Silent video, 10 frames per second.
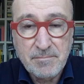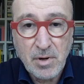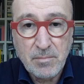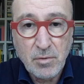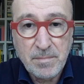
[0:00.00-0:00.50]

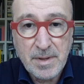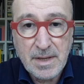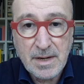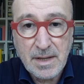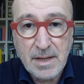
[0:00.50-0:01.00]
proprio
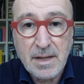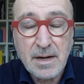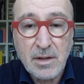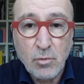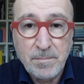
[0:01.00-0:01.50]
per
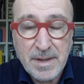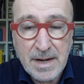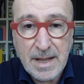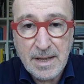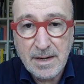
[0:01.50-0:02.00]

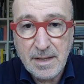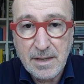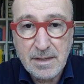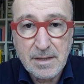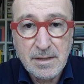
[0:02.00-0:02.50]
recuperare
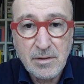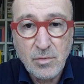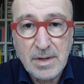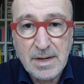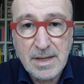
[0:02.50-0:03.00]
eh,
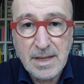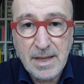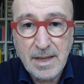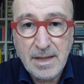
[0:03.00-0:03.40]
quella che